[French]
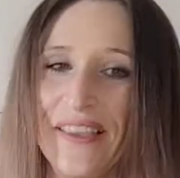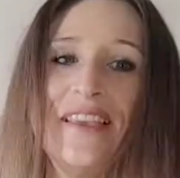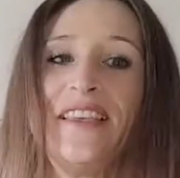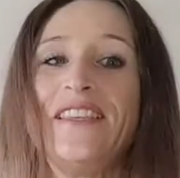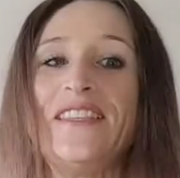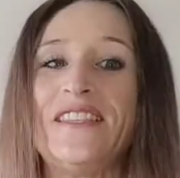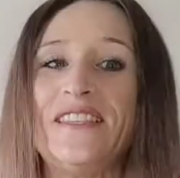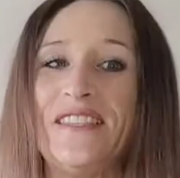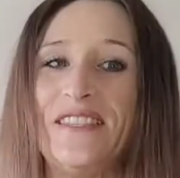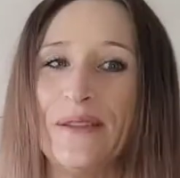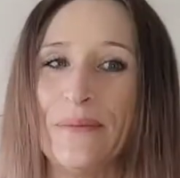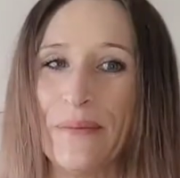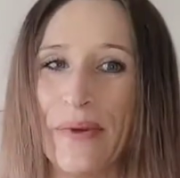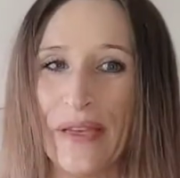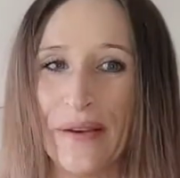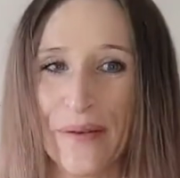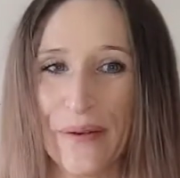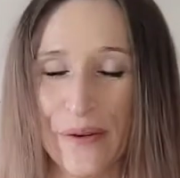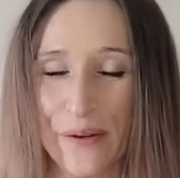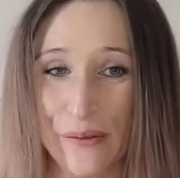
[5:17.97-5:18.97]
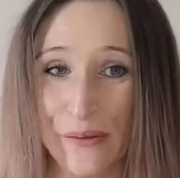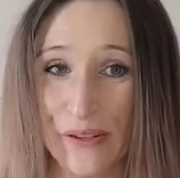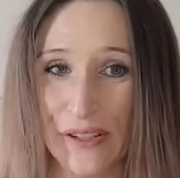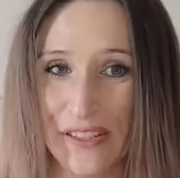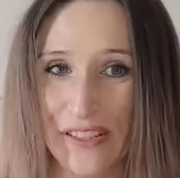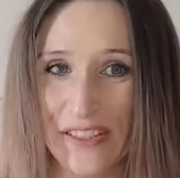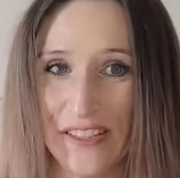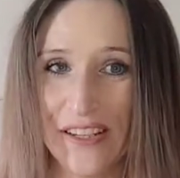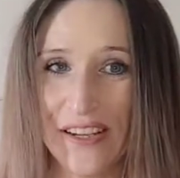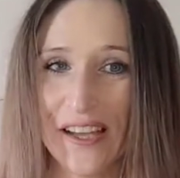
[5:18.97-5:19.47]
estimé, on
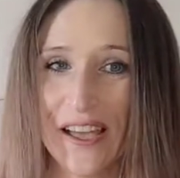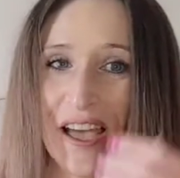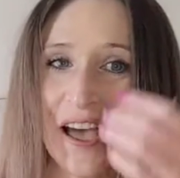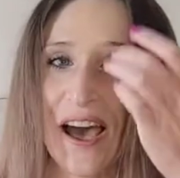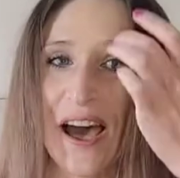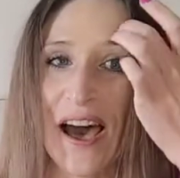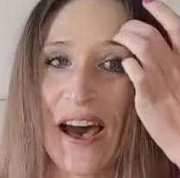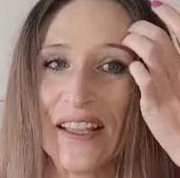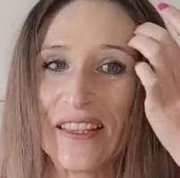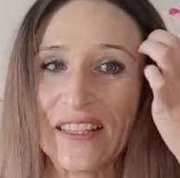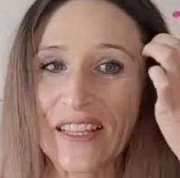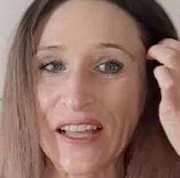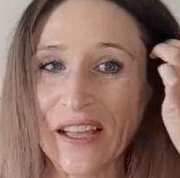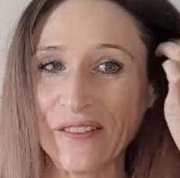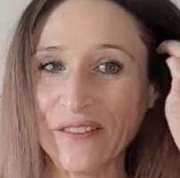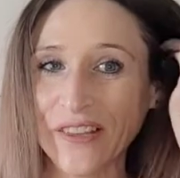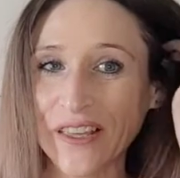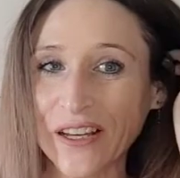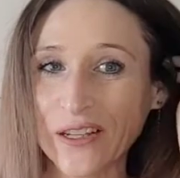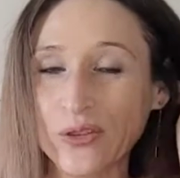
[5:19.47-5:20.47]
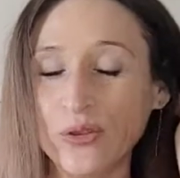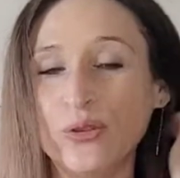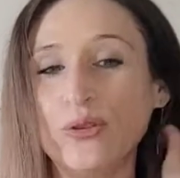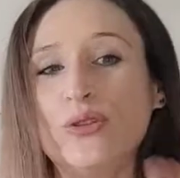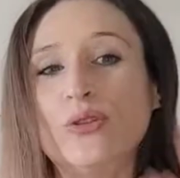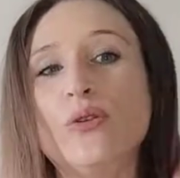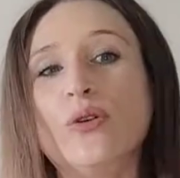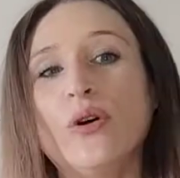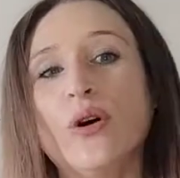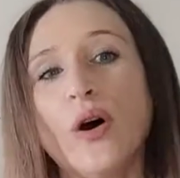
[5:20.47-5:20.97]
va dire, à travers
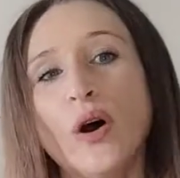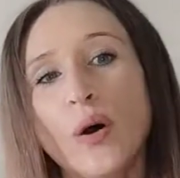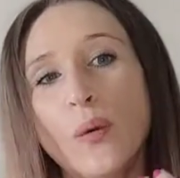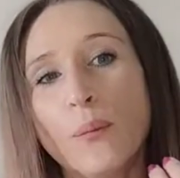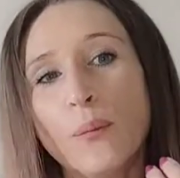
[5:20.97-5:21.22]
de nos